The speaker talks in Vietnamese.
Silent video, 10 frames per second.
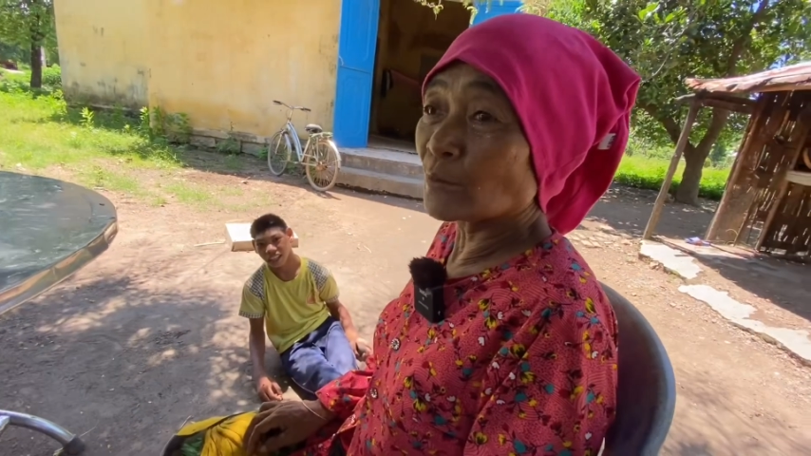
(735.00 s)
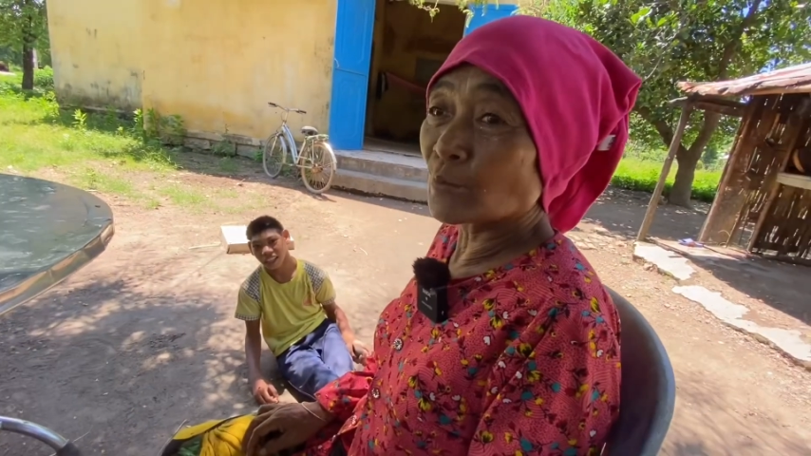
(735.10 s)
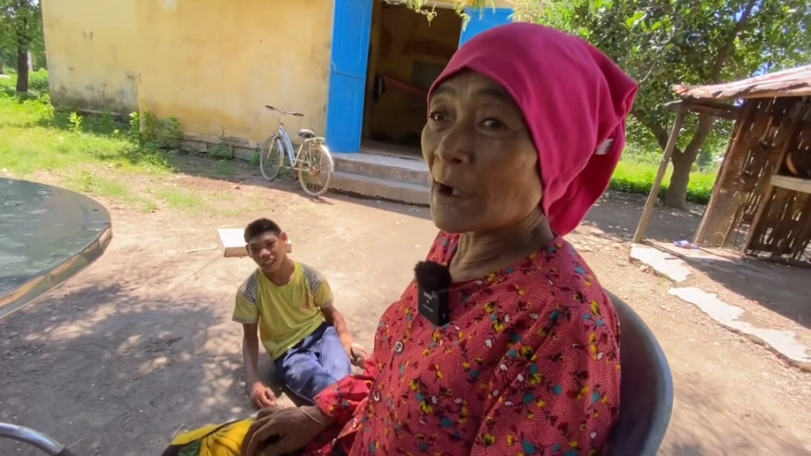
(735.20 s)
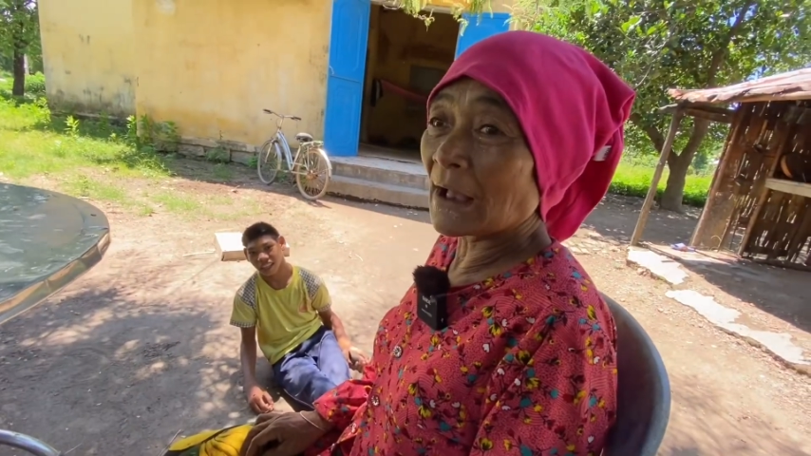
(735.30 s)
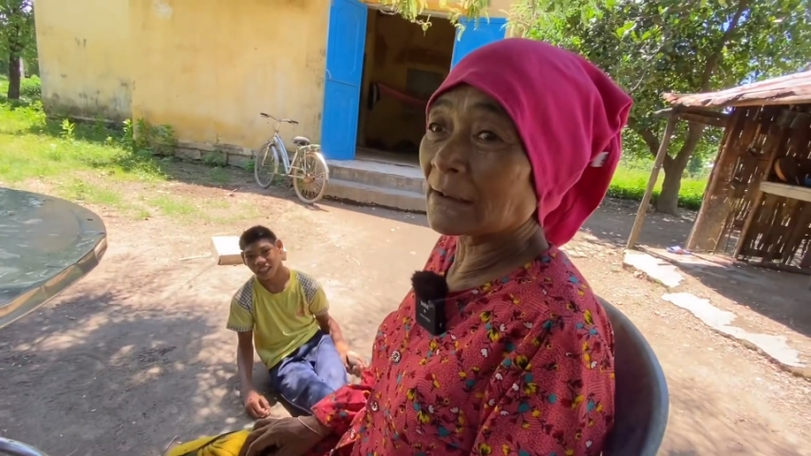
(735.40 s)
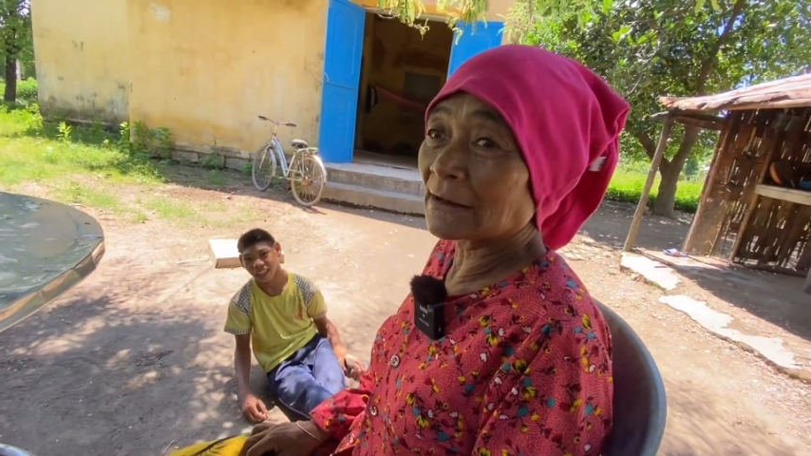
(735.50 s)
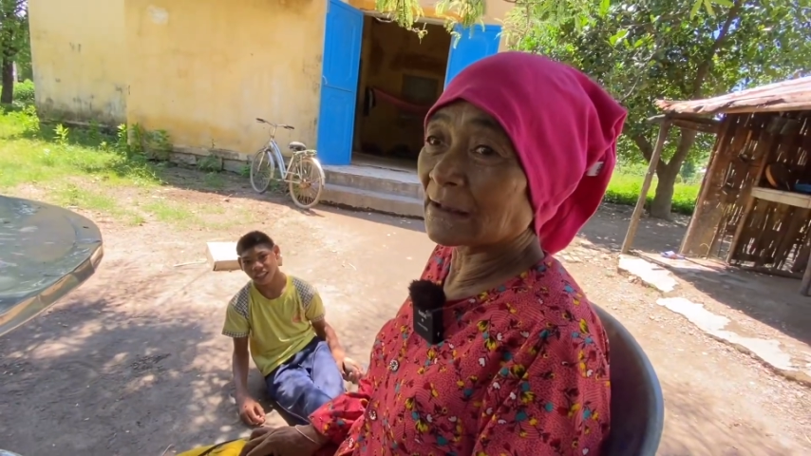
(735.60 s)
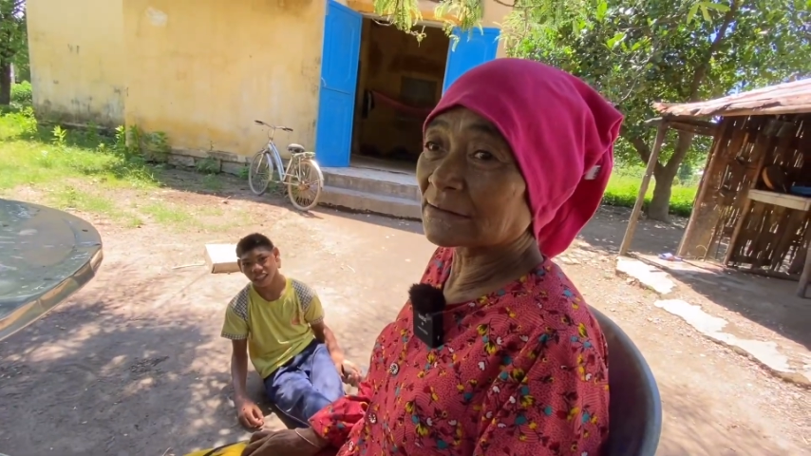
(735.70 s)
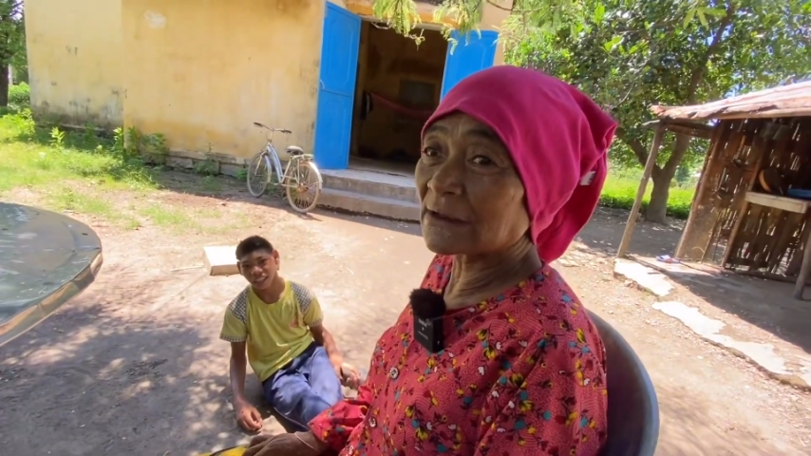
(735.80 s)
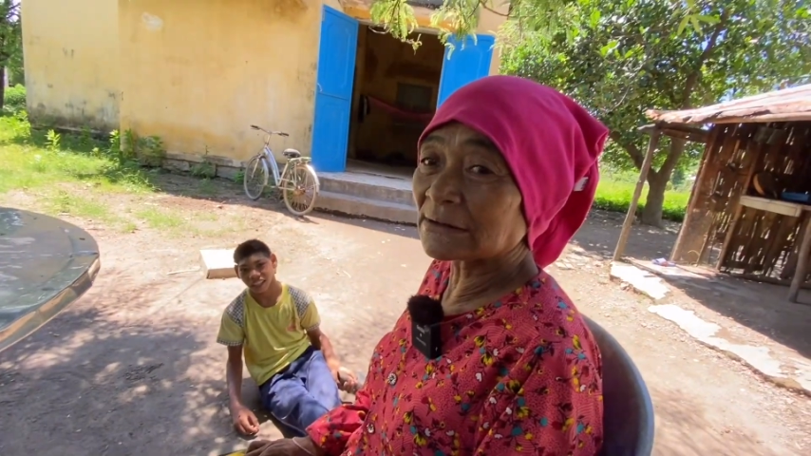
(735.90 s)
hôm qua
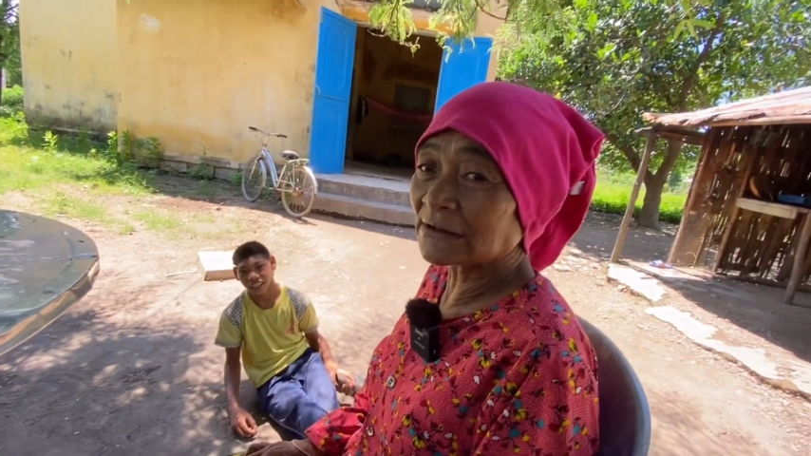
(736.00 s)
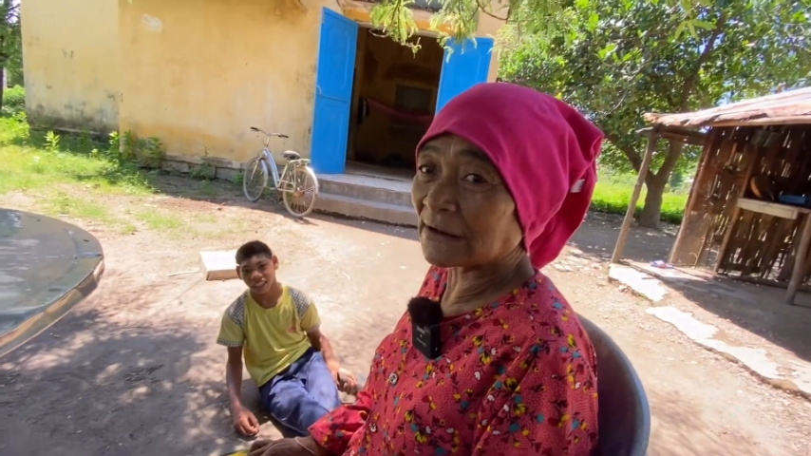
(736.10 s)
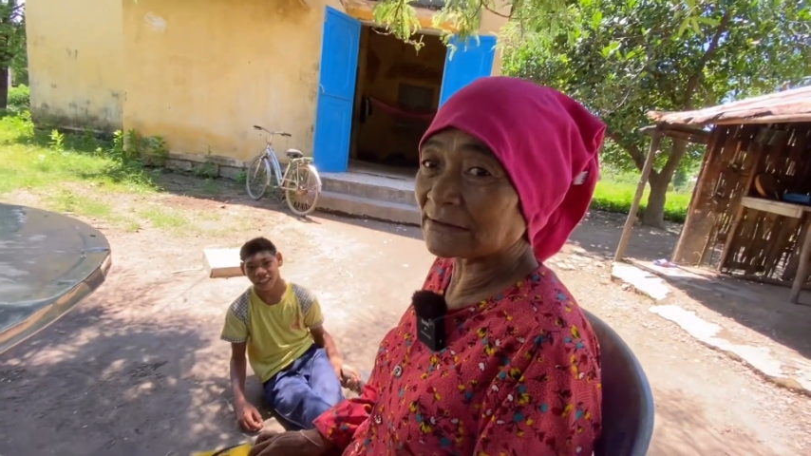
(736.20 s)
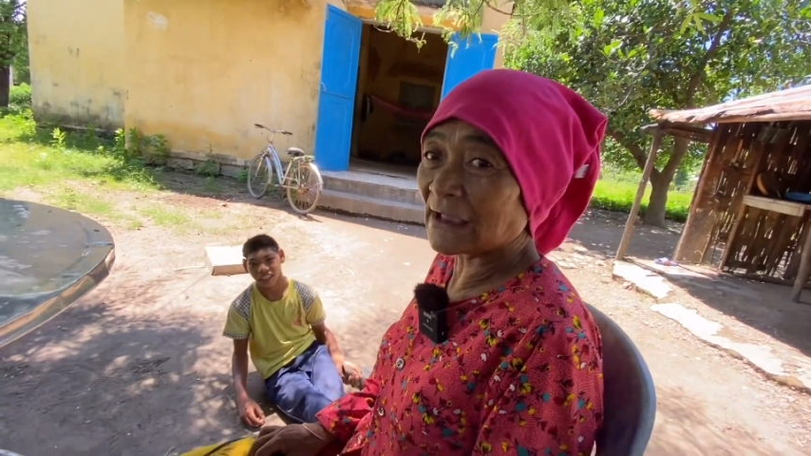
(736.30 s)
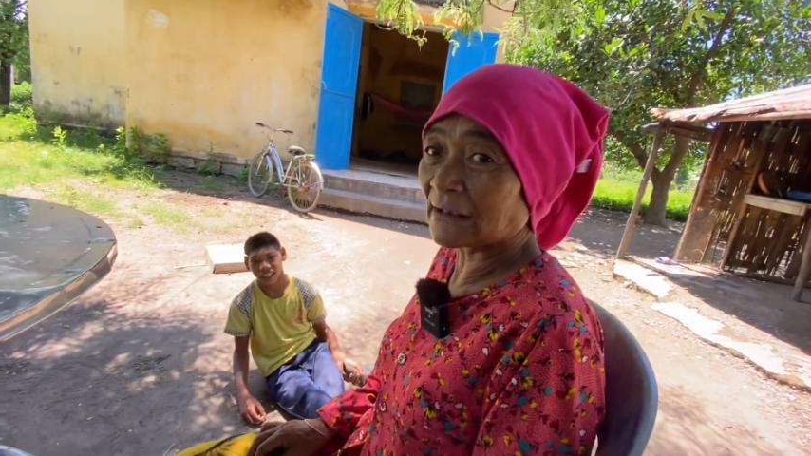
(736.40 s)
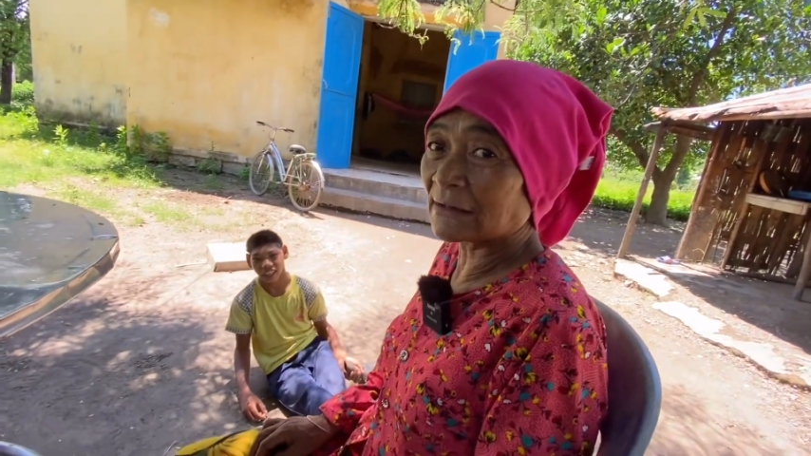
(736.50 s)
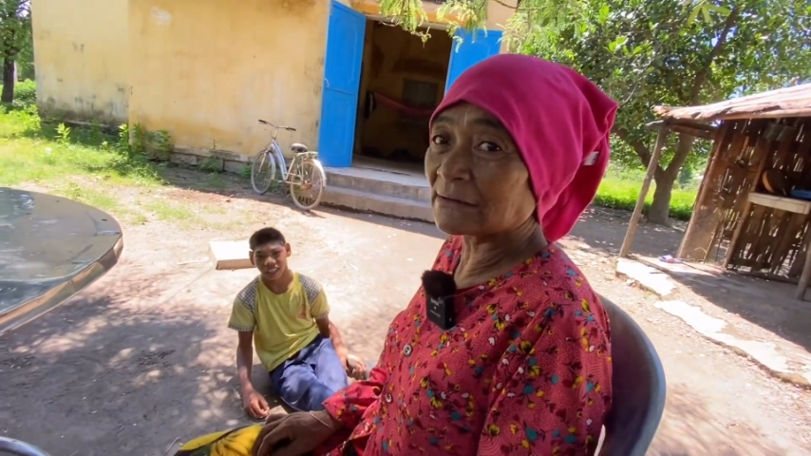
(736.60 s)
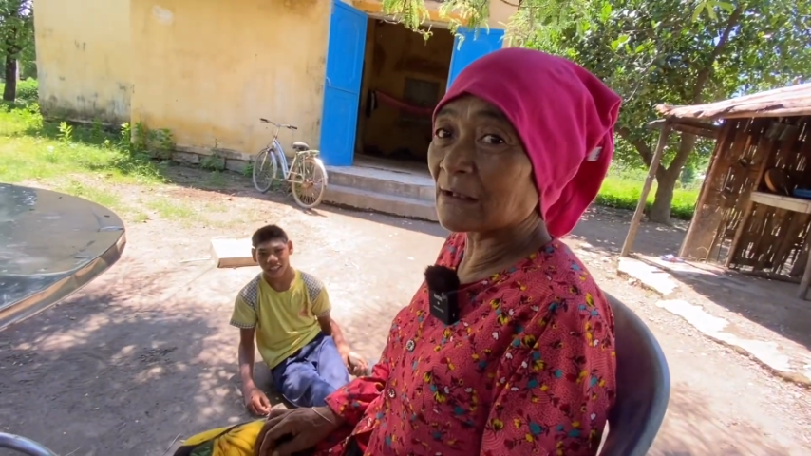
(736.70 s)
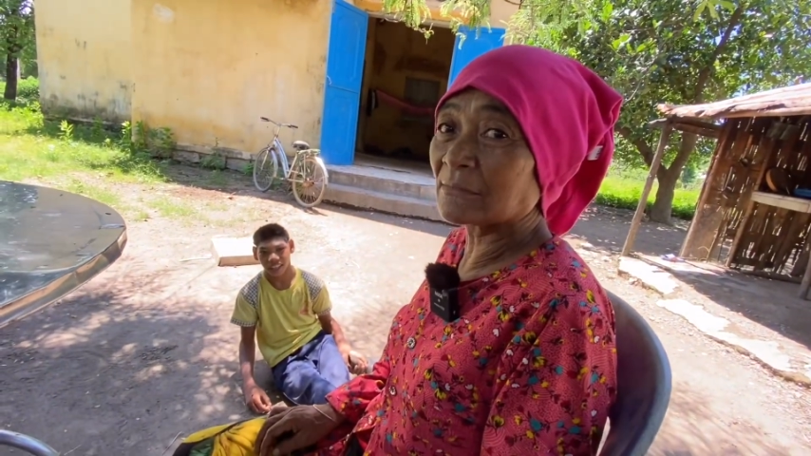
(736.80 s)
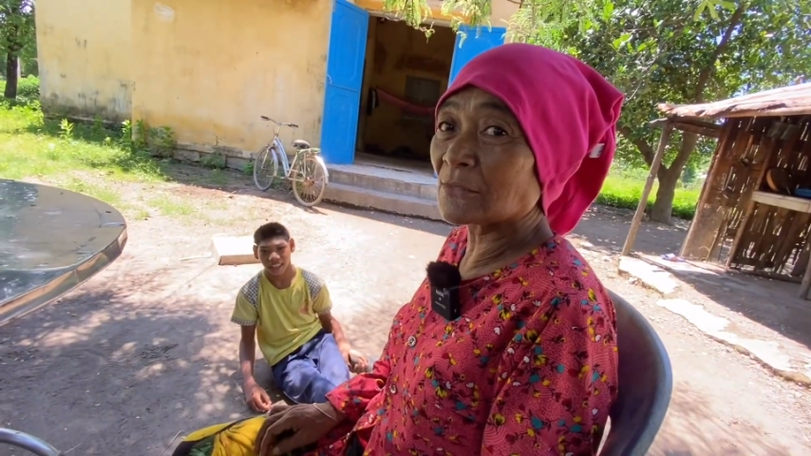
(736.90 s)
là thích nghe nhạc là
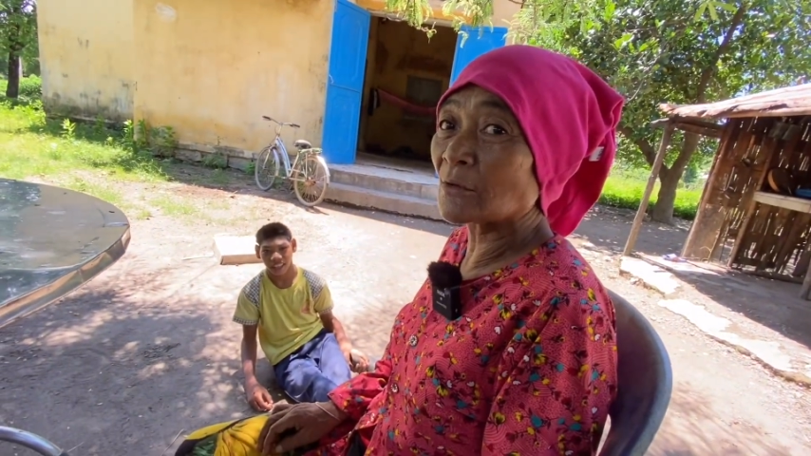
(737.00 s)
làm